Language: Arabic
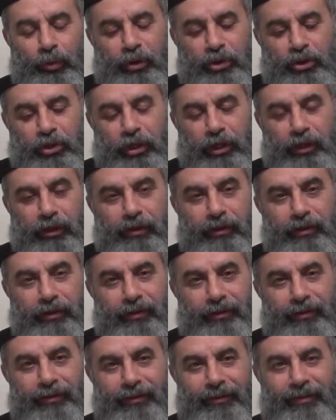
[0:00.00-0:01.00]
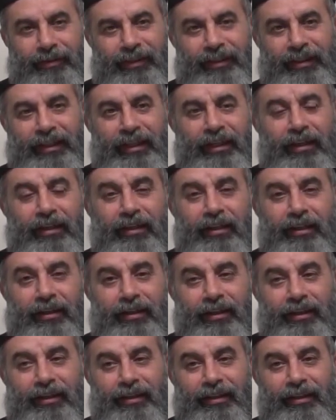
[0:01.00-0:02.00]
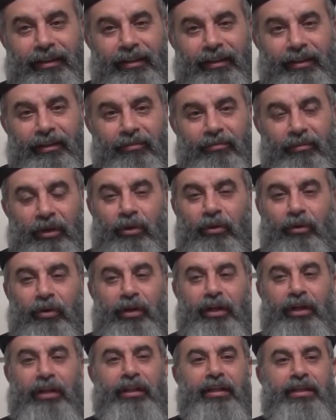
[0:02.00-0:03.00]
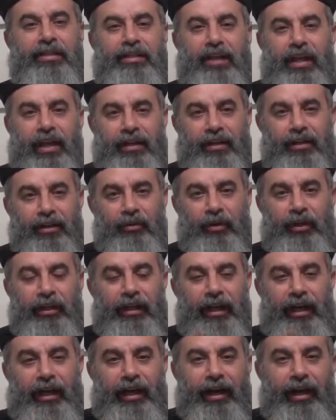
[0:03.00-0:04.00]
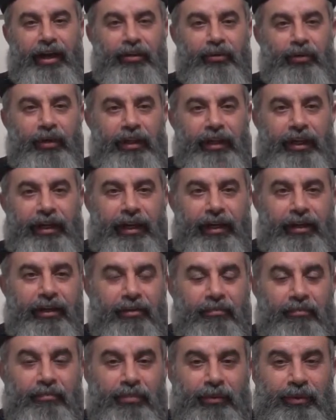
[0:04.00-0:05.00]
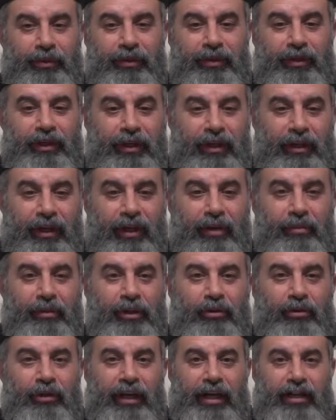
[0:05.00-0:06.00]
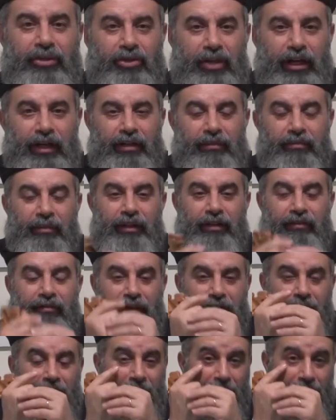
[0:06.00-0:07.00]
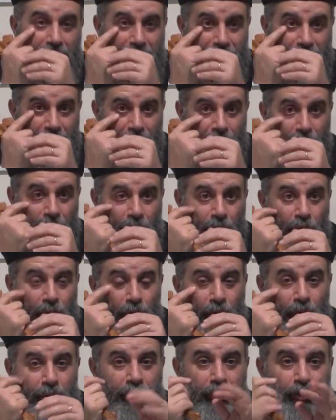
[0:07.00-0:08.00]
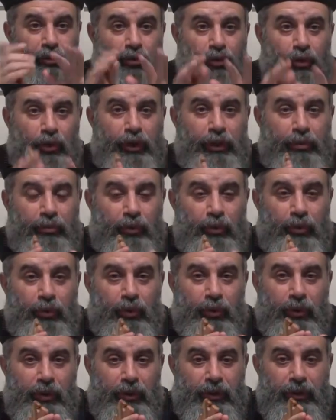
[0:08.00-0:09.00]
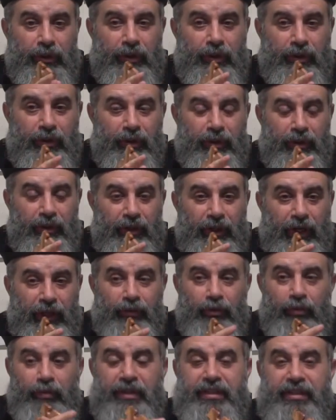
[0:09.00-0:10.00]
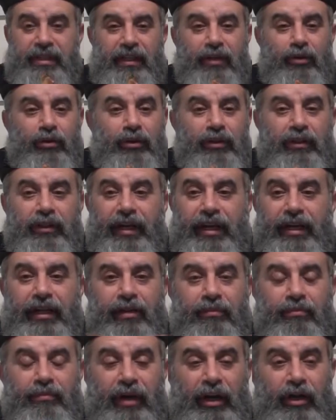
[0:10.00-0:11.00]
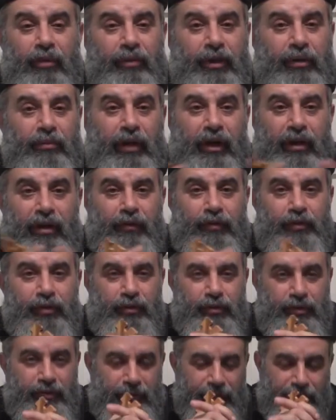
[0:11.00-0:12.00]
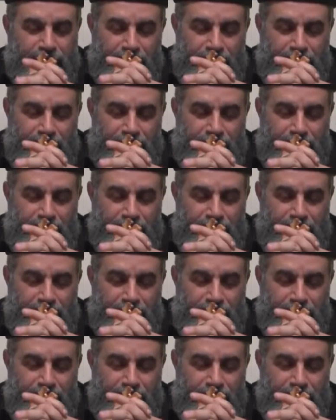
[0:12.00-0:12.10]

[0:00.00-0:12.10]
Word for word: بيتشال ليه ما هو اللي سايق واللي قاعد واللي راكب العربية كلها اتشالت باللي فيها كلهم اتهموا هتقول بس انا كنت راكب معاهم انا ما اعرفش